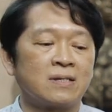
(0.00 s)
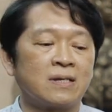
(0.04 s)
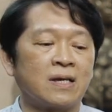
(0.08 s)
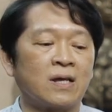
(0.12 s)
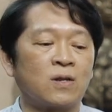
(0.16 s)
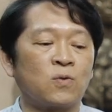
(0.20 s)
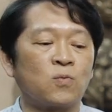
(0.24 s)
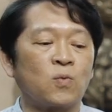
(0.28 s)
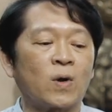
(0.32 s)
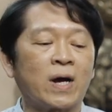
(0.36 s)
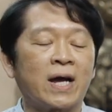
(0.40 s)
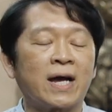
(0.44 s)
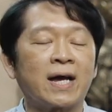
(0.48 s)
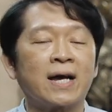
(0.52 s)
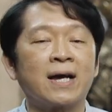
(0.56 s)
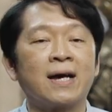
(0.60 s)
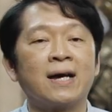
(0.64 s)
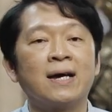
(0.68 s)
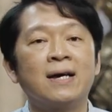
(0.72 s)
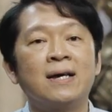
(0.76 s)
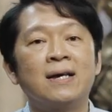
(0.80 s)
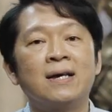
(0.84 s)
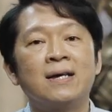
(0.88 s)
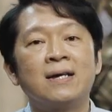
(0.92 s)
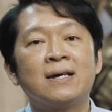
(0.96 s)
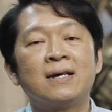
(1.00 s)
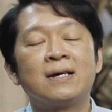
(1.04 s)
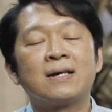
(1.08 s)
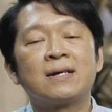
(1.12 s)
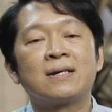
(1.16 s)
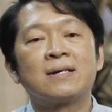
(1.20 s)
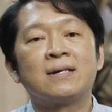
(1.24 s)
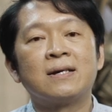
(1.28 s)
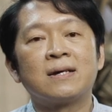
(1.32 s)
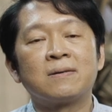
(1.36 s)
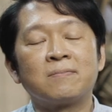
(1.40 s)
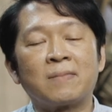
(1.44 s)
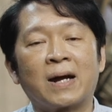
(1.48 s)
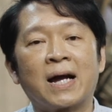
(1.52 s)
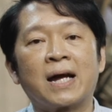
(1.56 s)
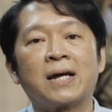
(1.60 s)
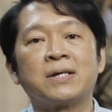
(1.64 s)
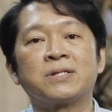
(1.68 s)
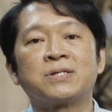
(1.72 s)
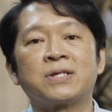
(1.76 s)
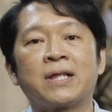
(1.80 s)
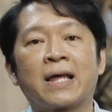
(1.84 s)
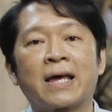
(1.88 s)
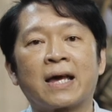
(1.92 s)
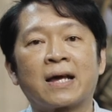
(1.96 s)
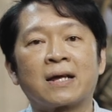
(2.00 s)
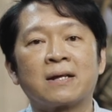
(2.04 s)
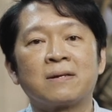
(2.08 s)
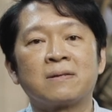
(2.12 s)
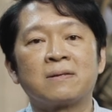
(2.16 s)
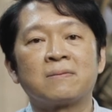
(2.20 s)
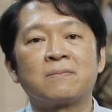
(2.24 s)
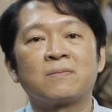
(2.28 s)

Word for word: เห็นว่าเครื่องหมายแสดง